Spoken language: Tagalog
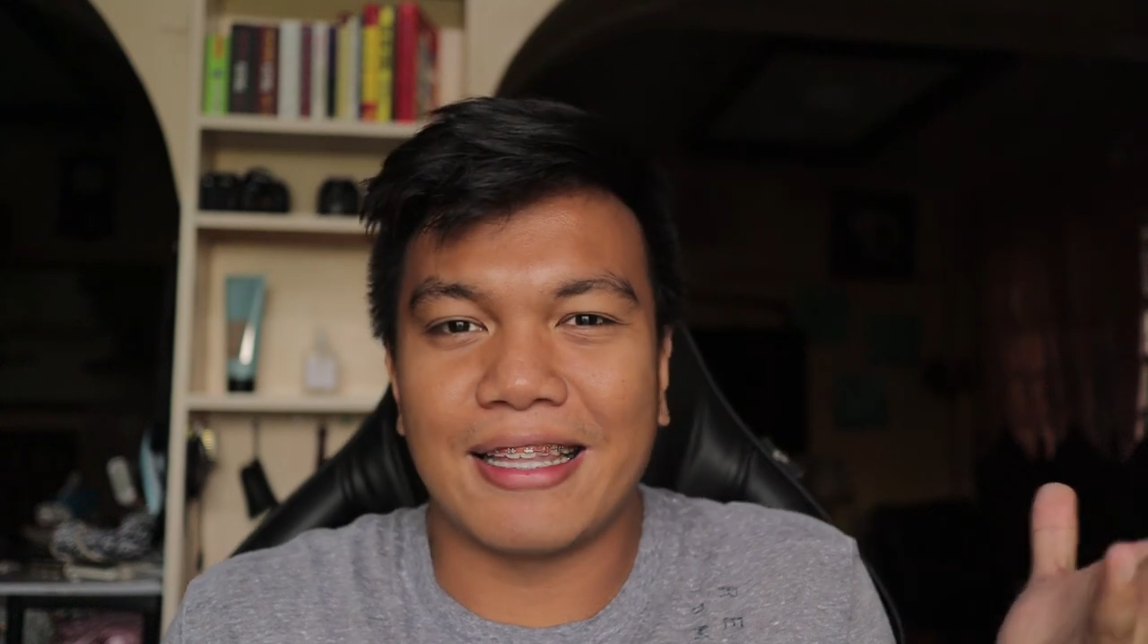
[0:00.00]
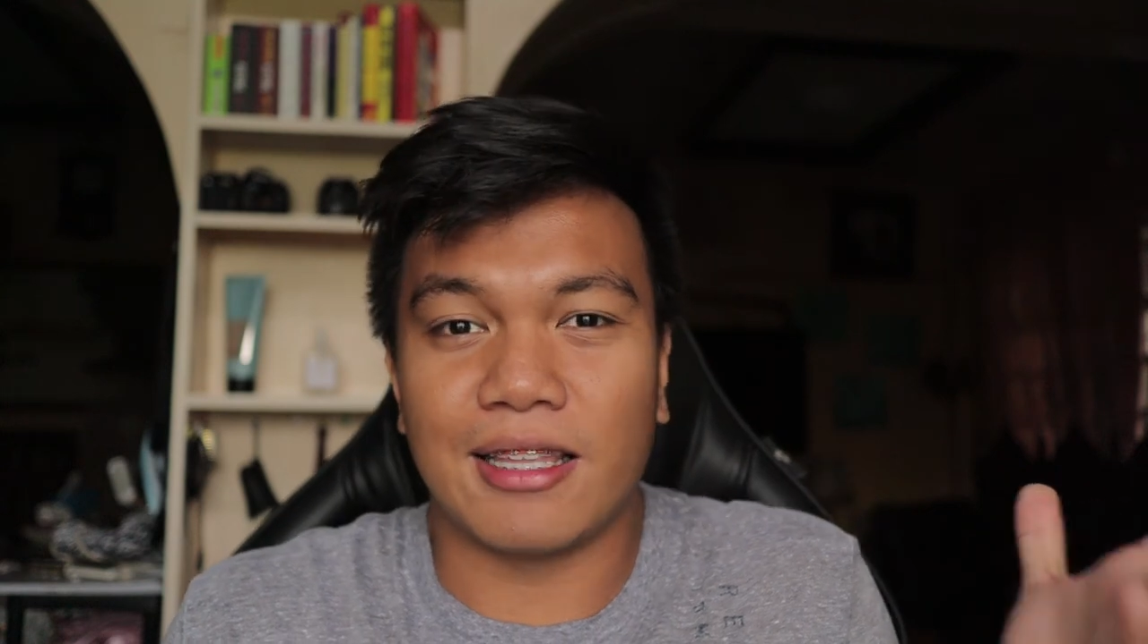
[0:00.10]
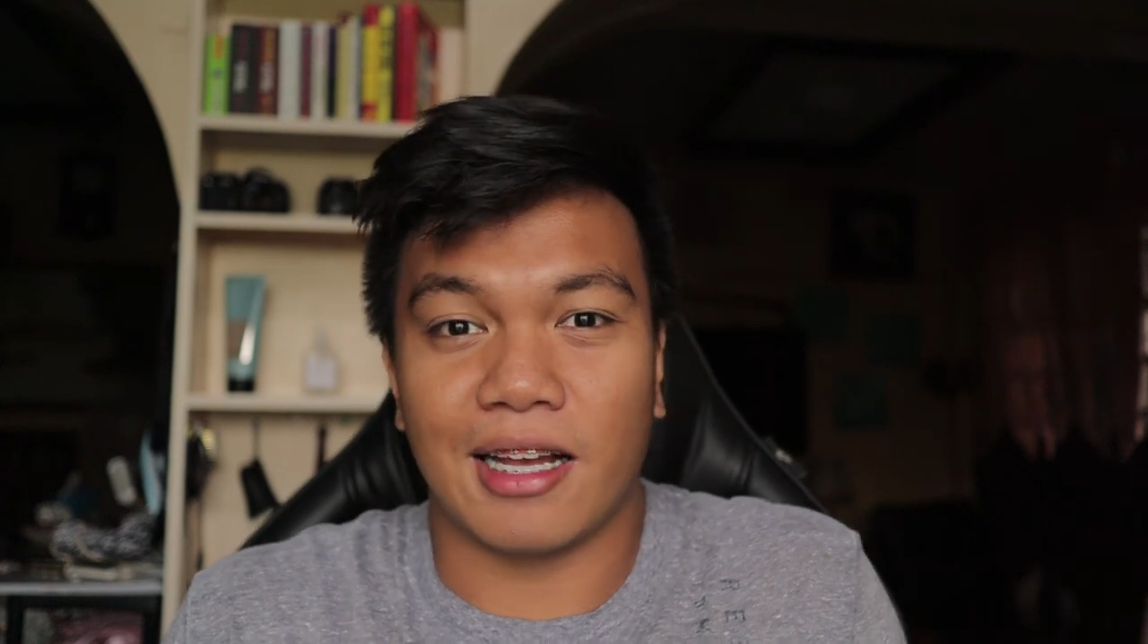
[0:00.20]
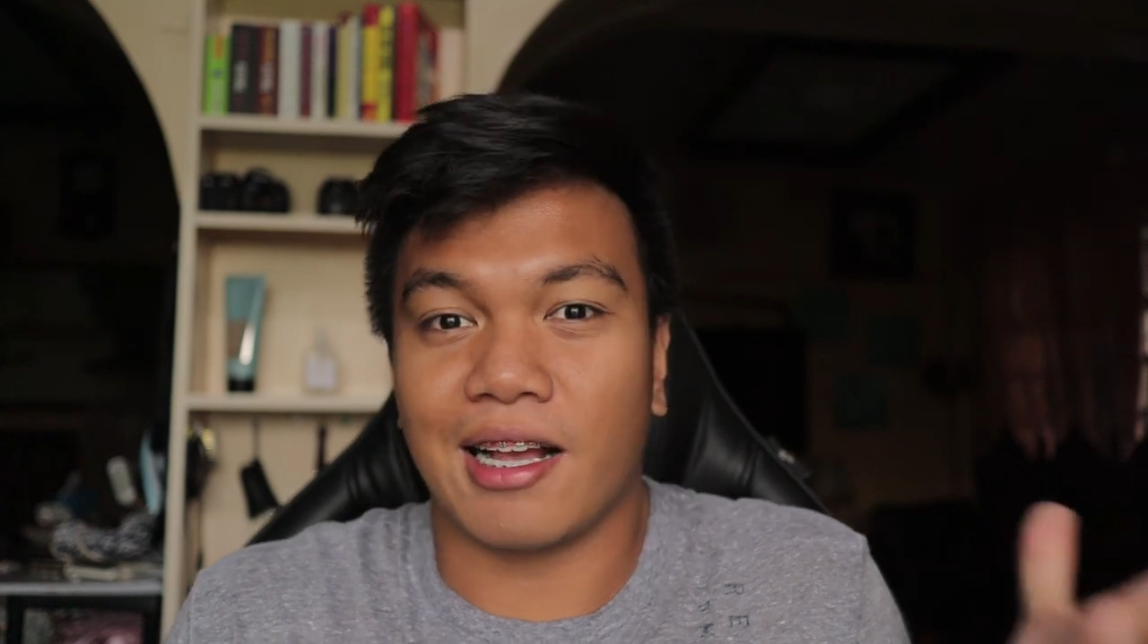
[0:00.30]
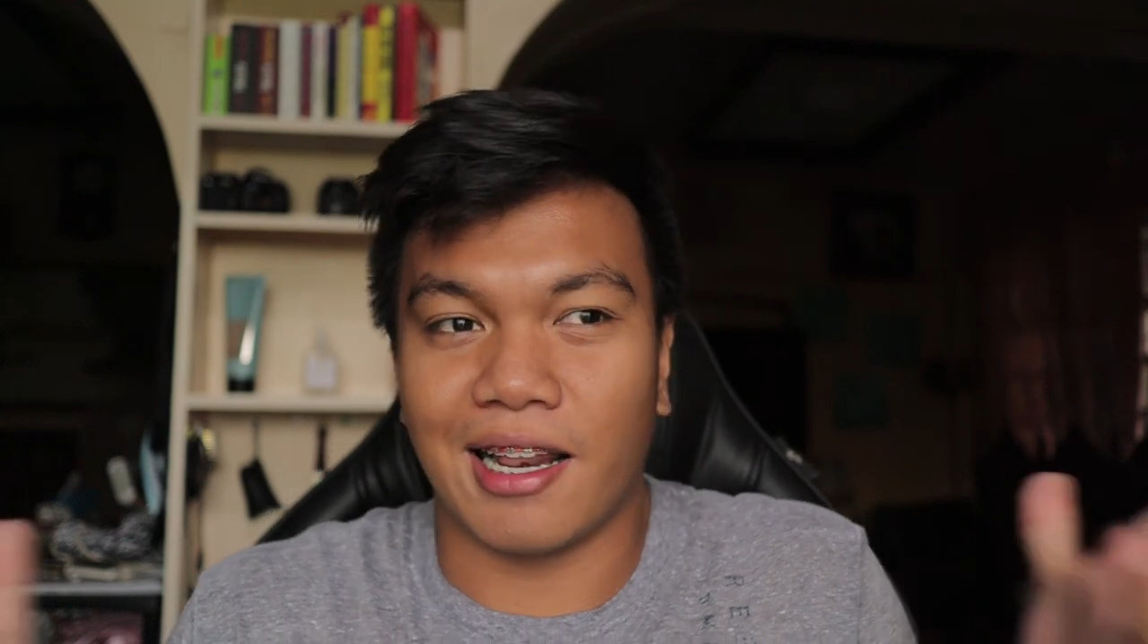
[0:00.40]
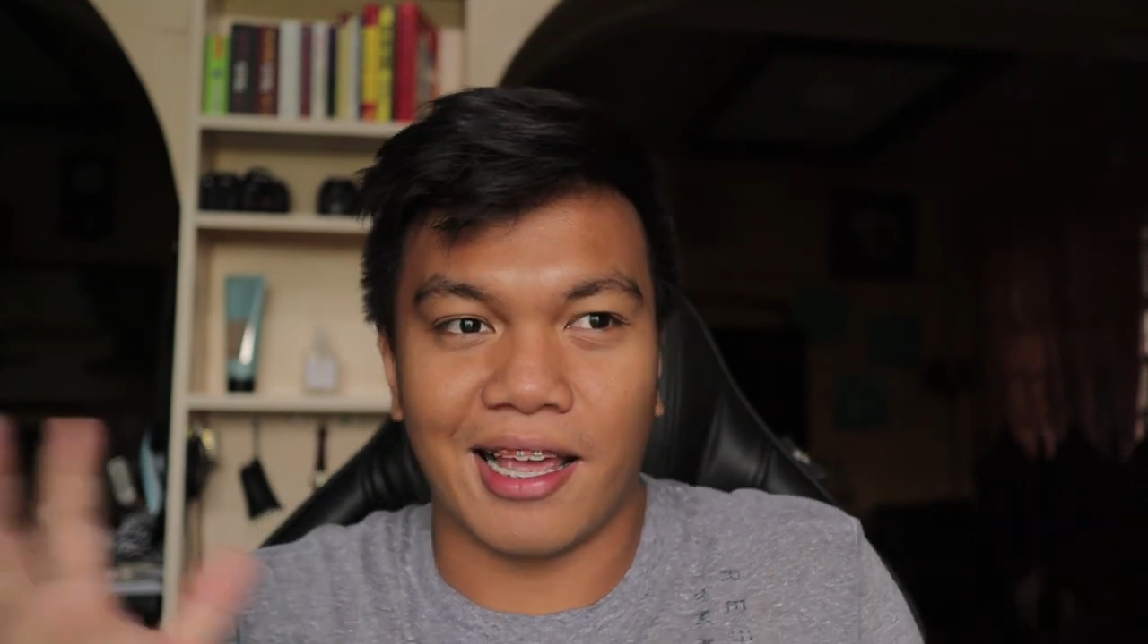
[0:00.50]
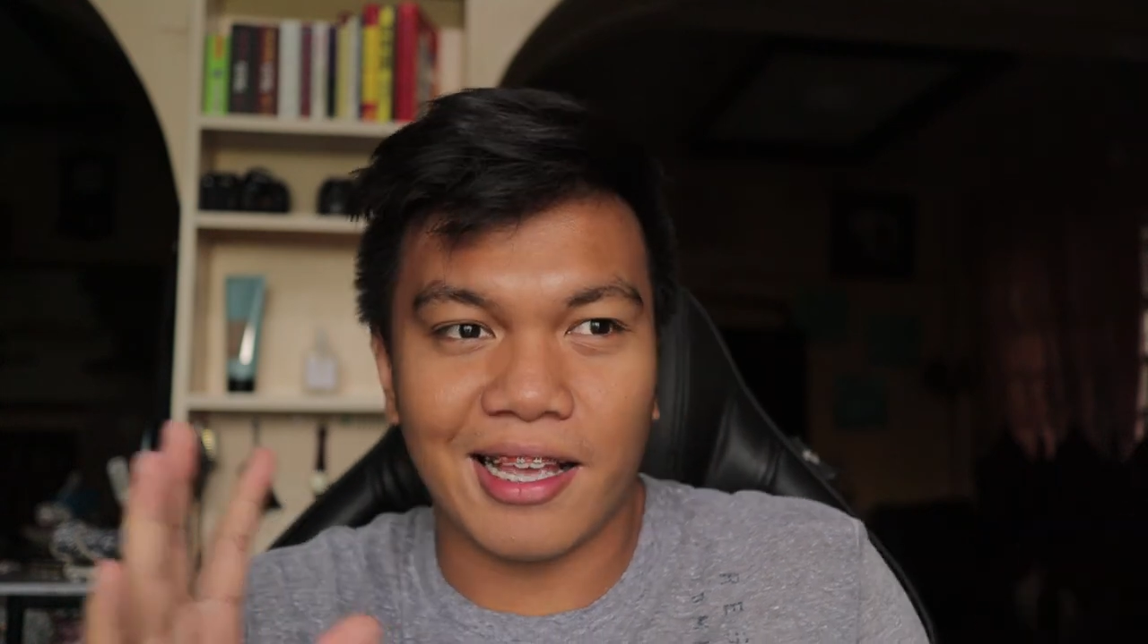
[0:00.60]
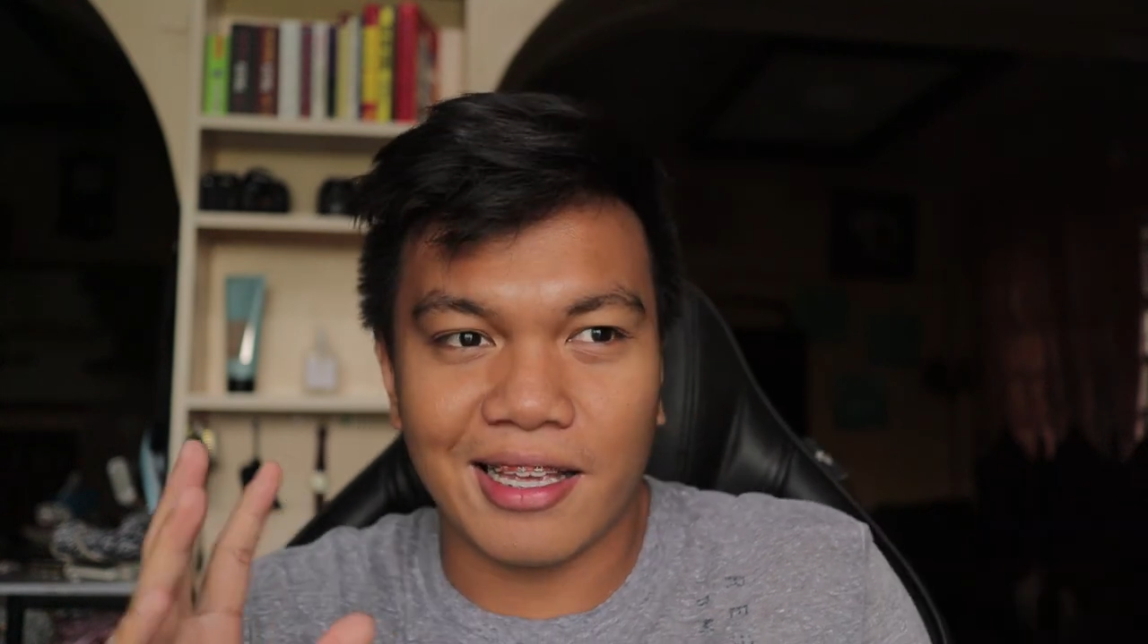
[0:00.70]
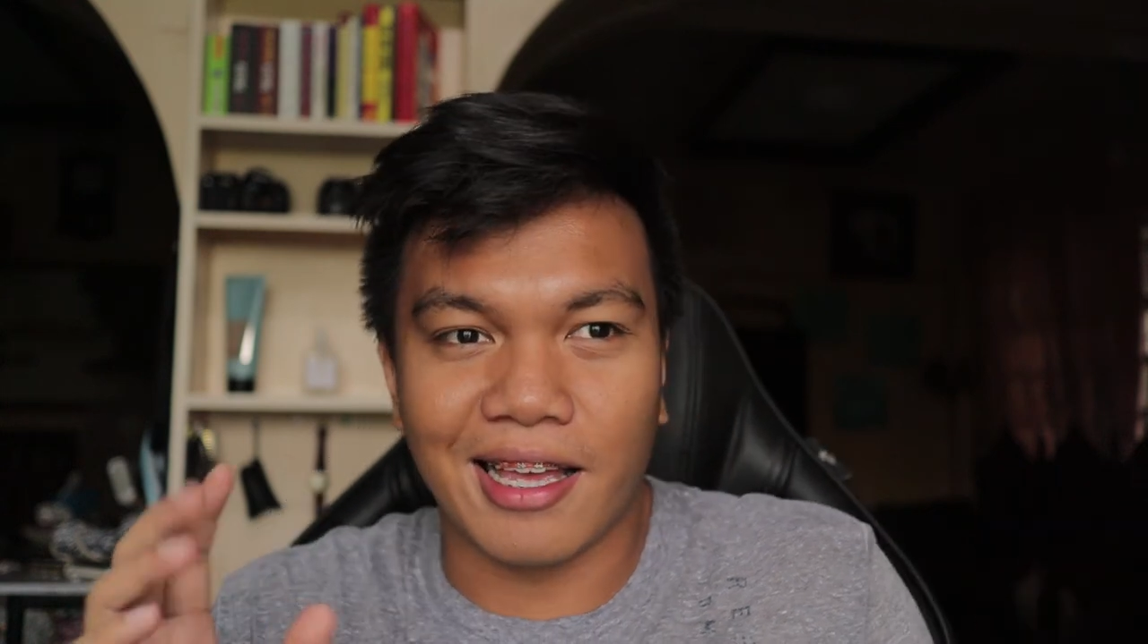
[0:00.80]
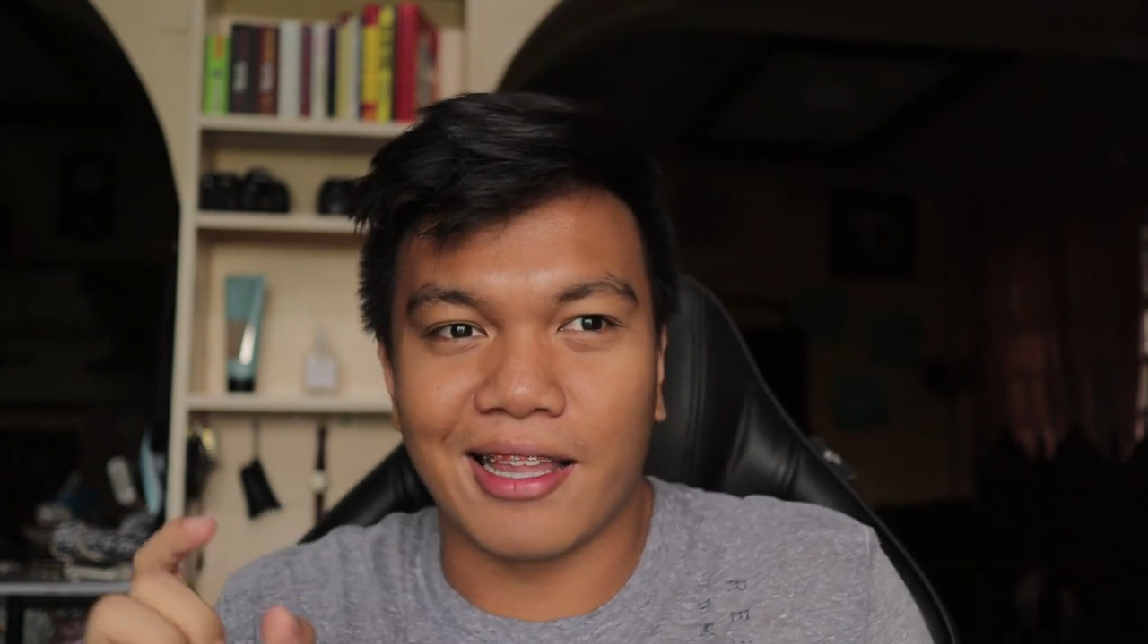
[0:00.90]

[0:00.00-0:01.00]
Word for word: nag-click